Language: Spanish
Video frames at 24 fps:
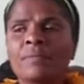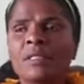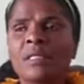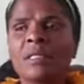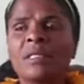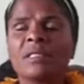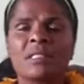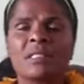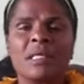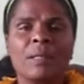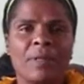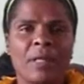
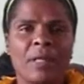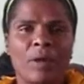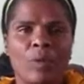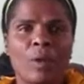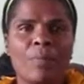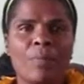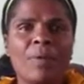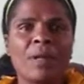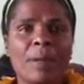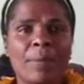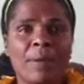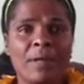Se me
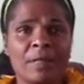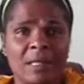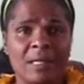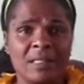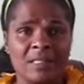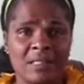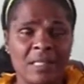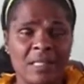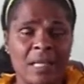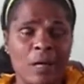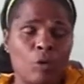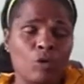devuelve la
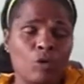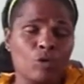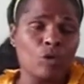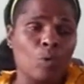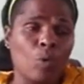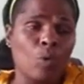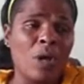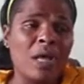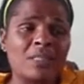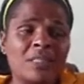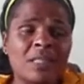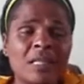mercancía. Cuando
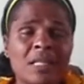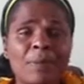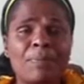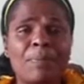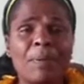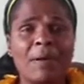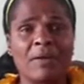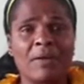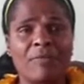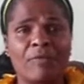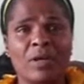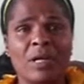voy a salir
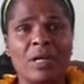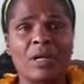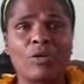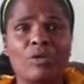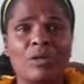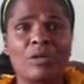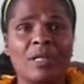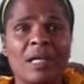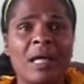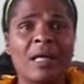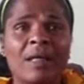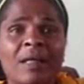para afuera de la
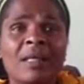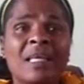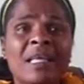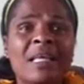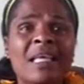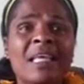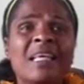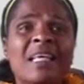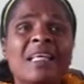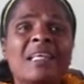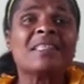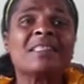unidad,
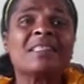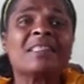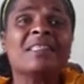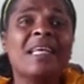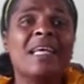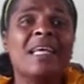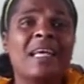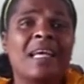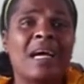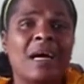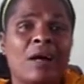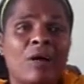
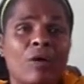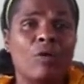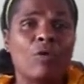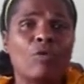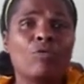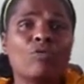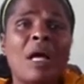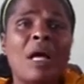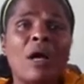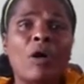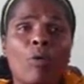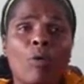llega
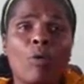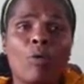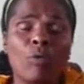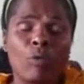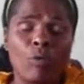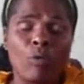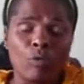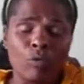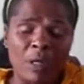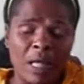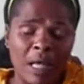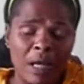una,
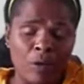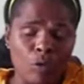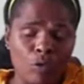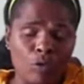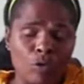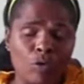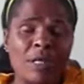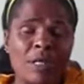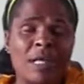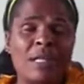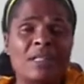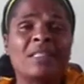una
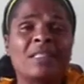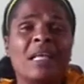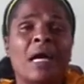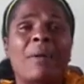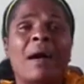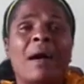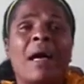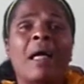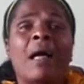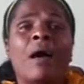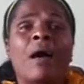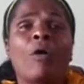coronel
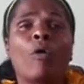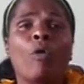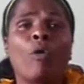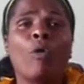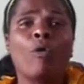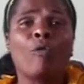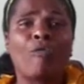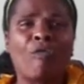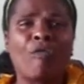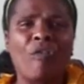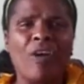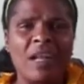llamada
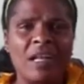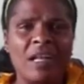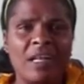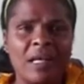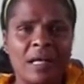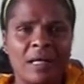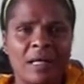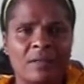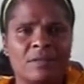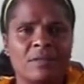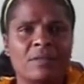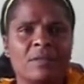
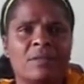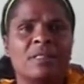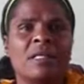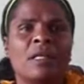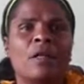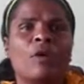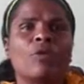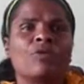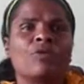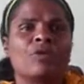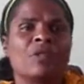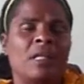Ofelia de,
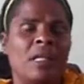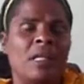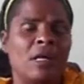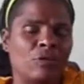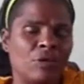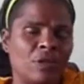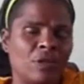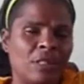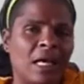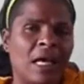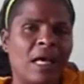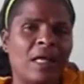la
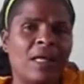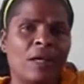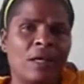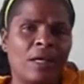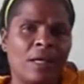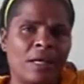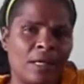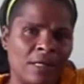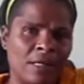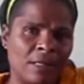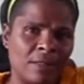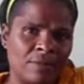unidad
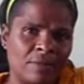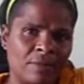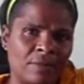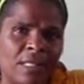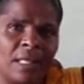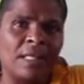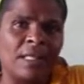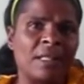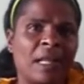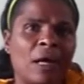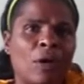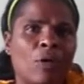de,
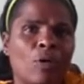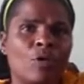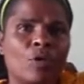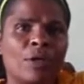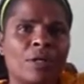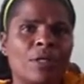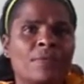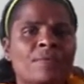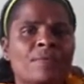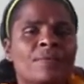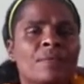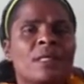de Dragones
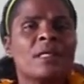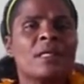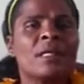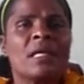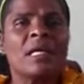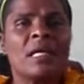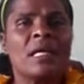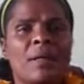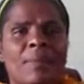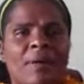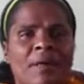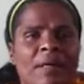
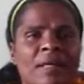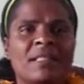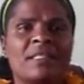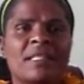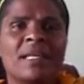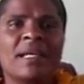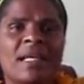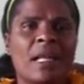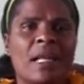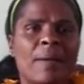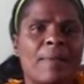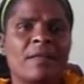me dice
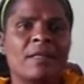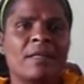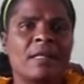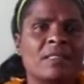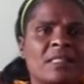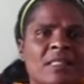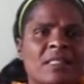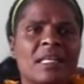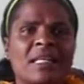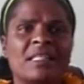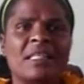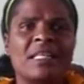que la
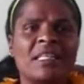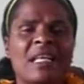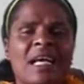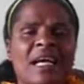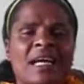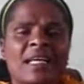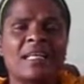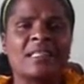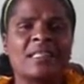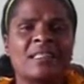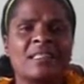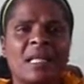mercancía tenía
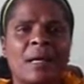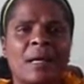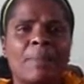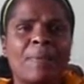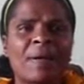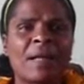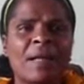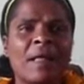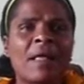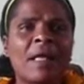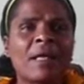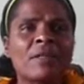que entrar
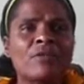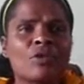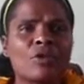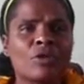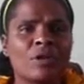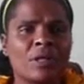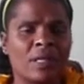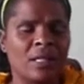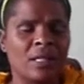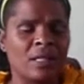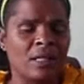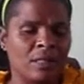para adentro y
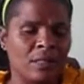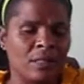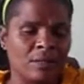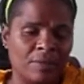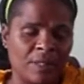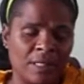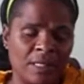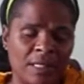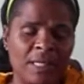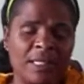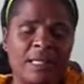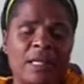
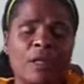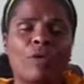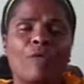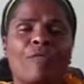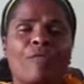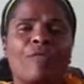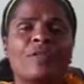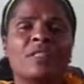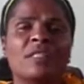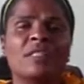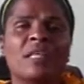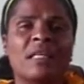que el,
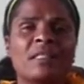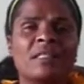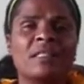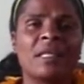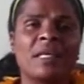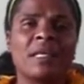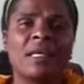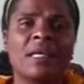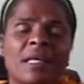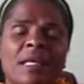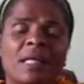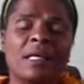oficial
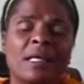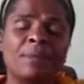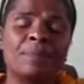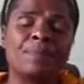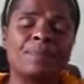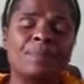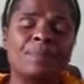de,